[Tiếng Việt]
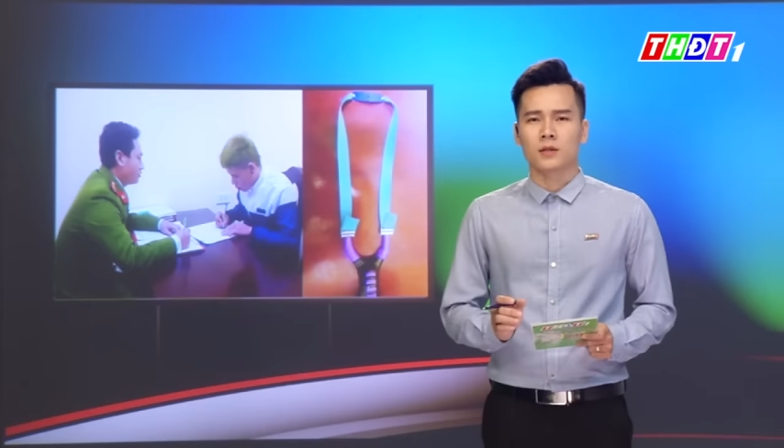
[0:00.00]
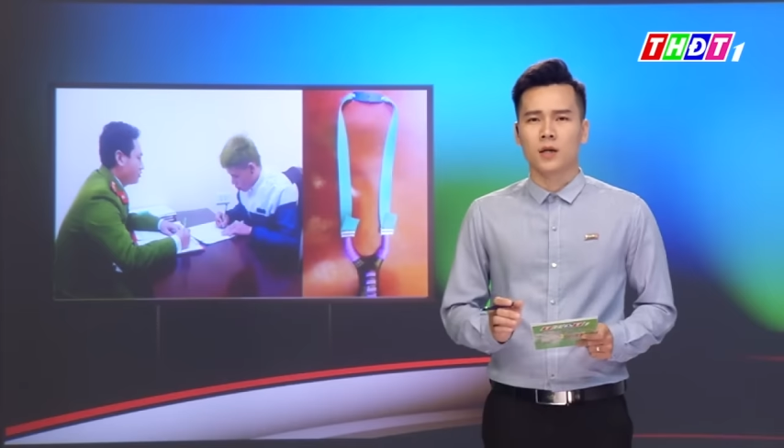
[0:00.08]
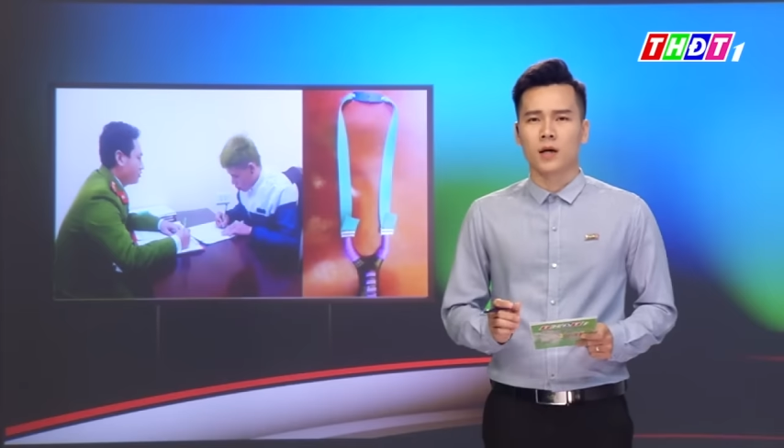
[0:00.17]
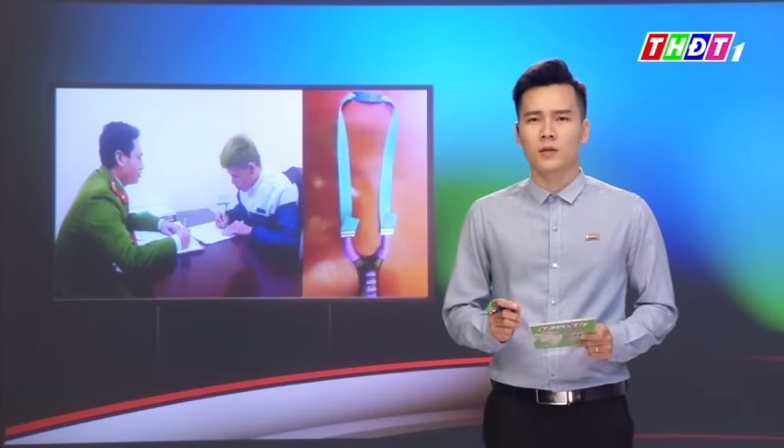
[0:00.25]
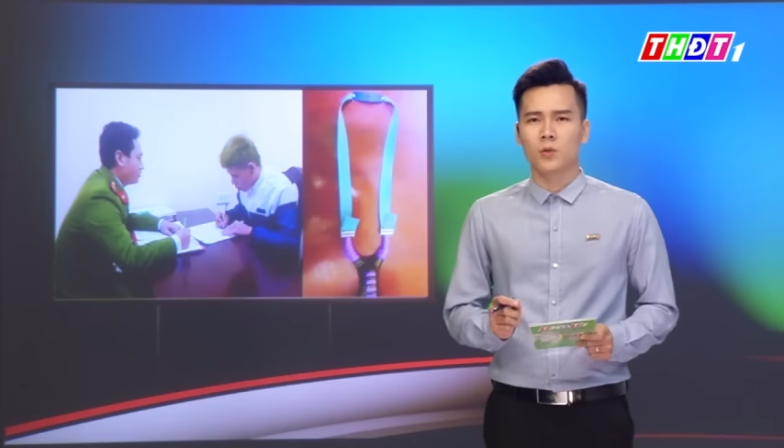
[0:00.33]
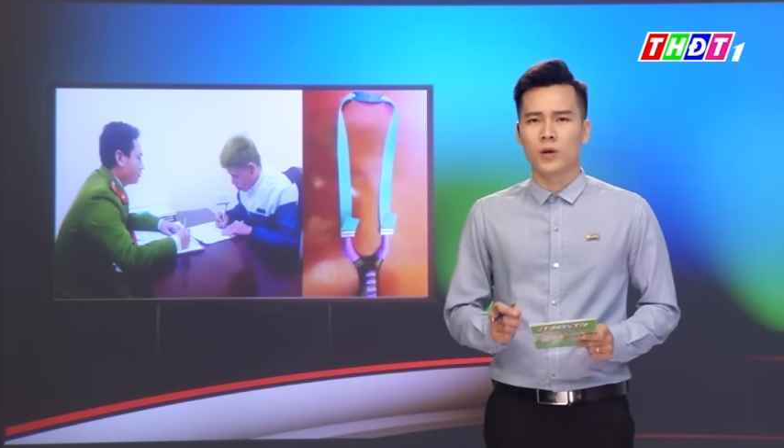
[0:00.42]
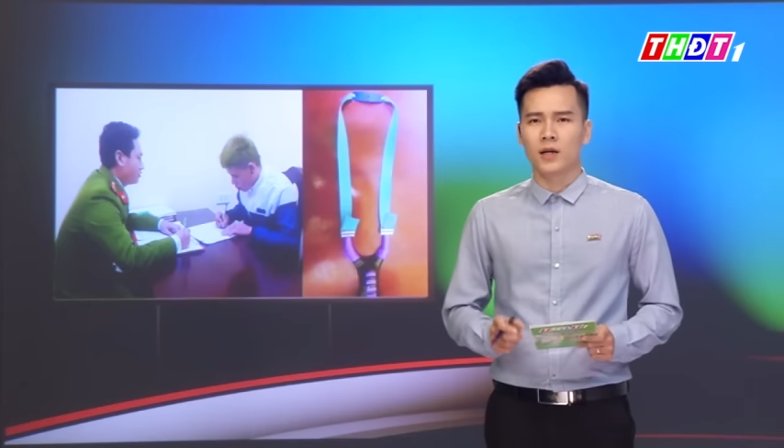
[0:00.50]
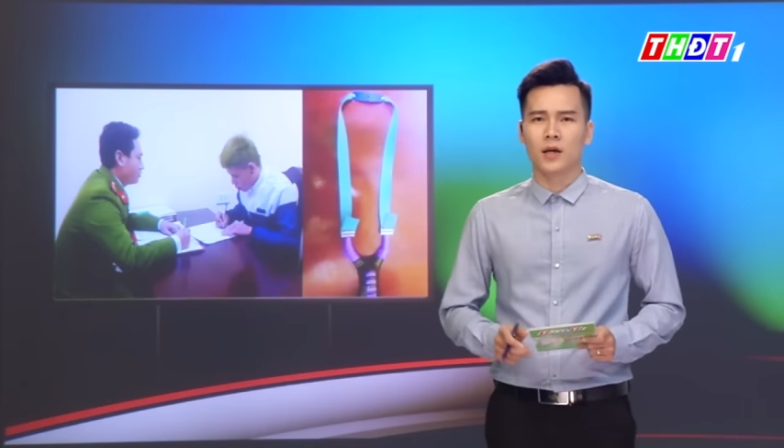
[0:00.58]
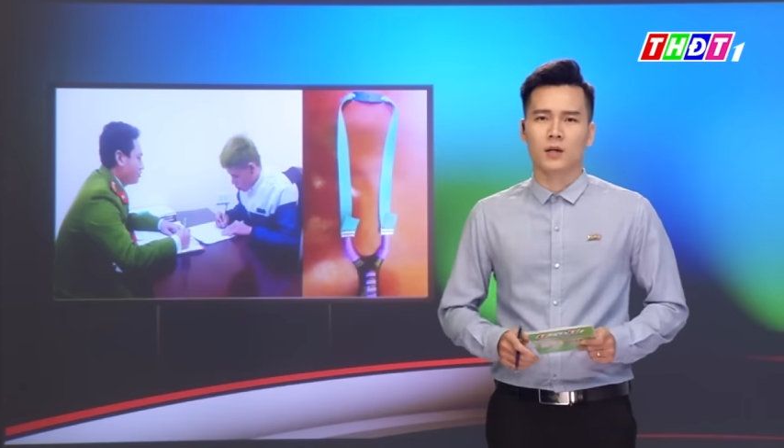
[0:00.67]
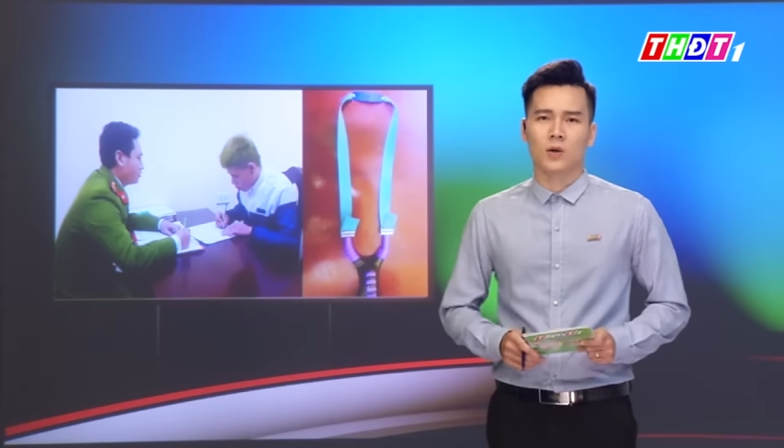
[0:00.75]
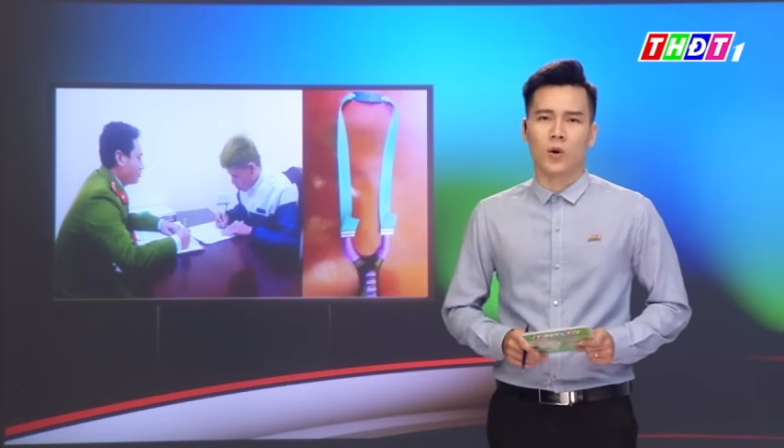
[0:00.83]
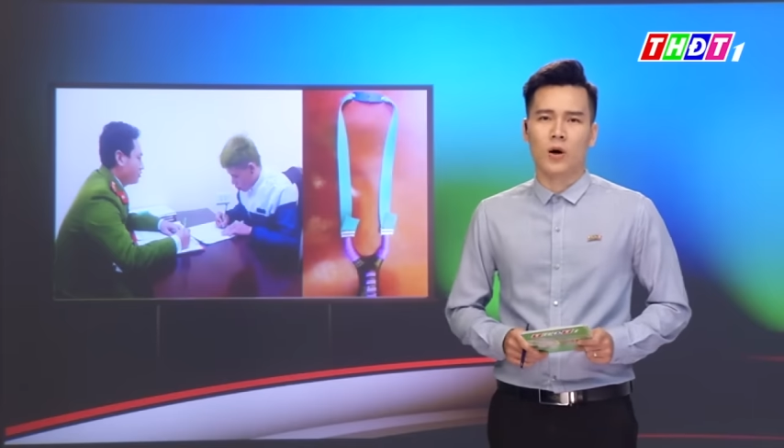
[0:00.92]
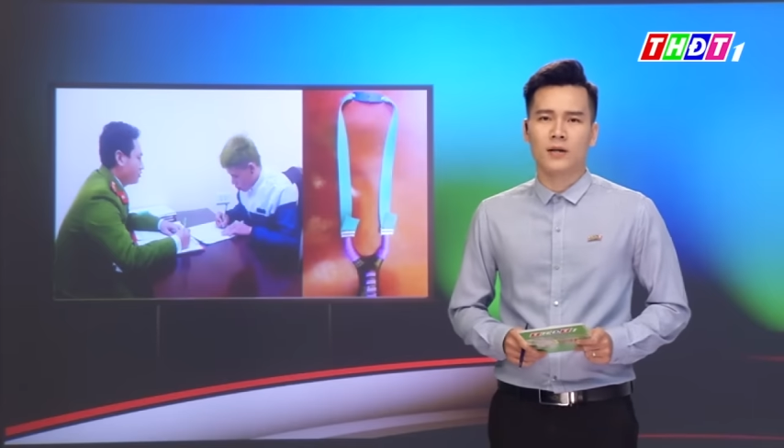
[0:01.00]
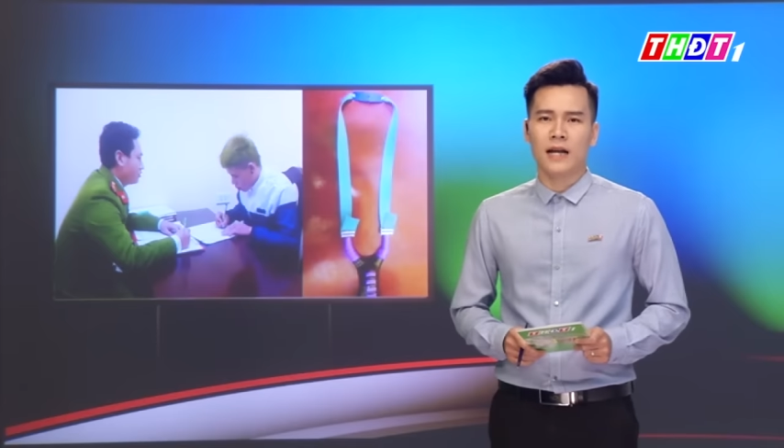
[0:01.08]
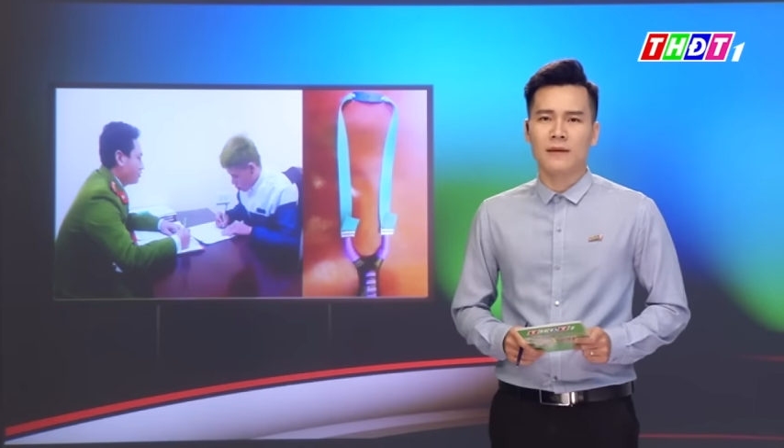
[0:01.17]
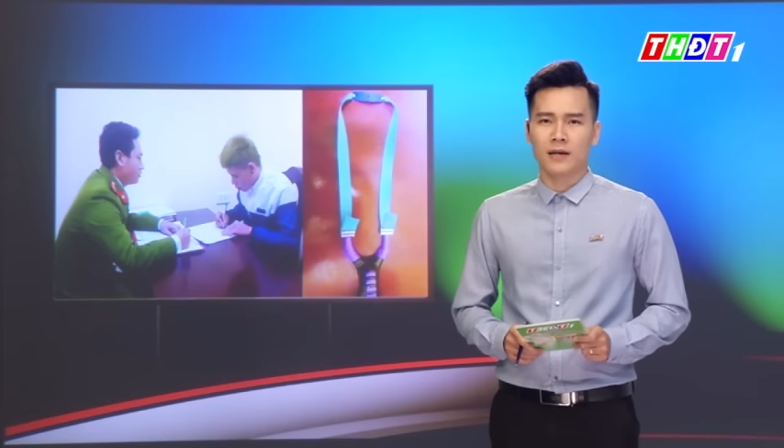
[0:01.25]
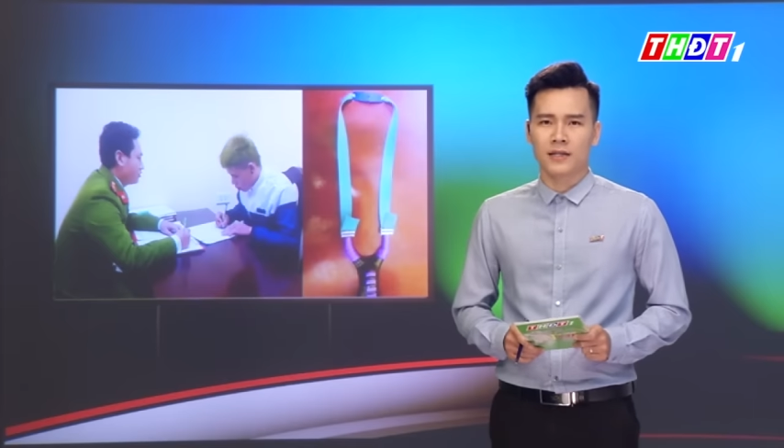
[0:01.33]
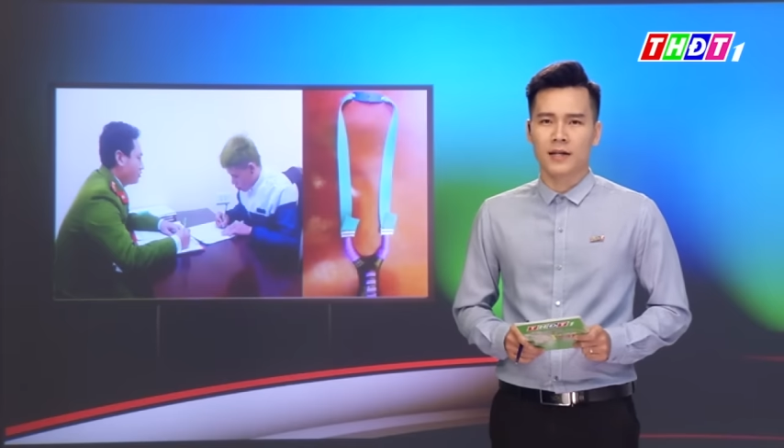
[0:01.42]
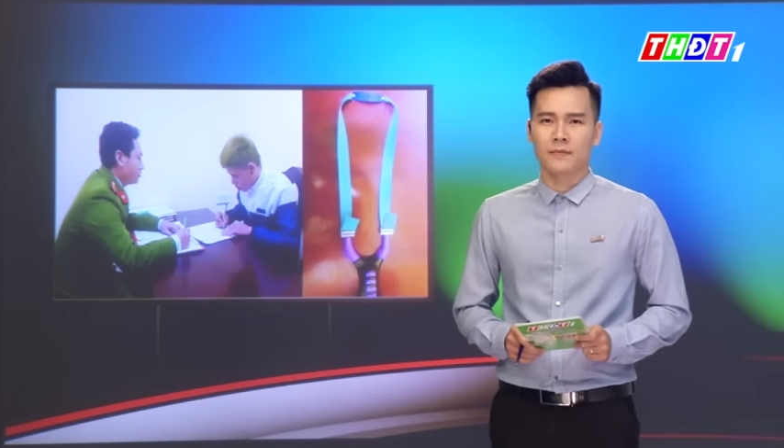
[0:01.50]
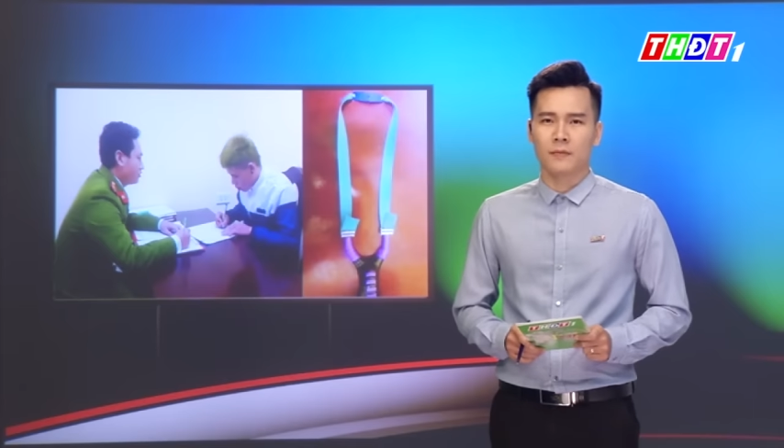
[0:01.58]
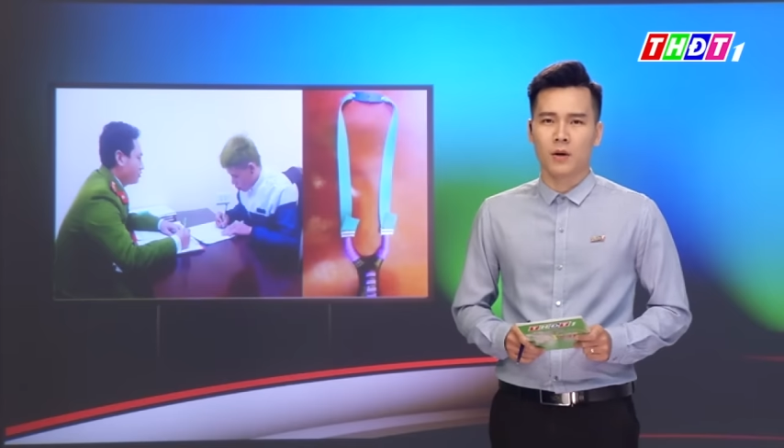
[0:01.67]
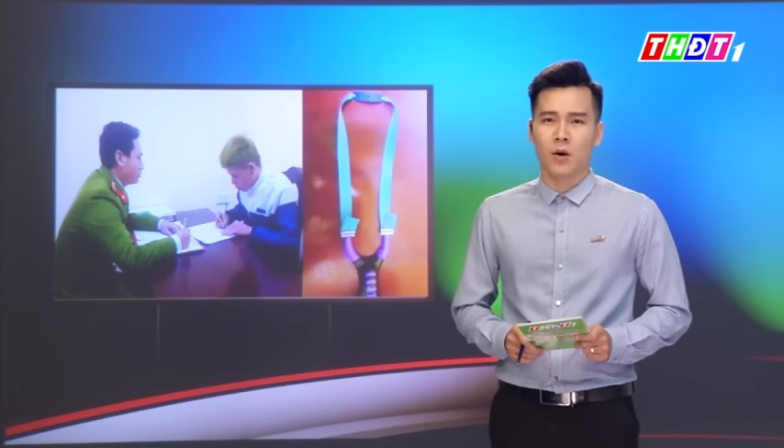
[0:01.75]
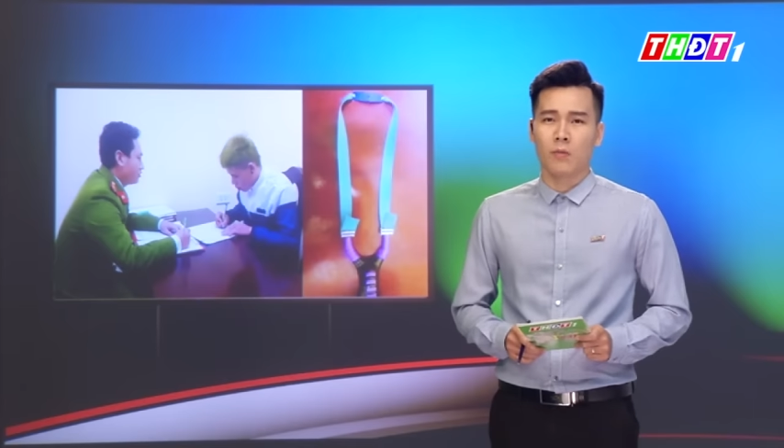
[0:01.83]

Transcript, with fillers: Thử quy lực của ná bắn chim,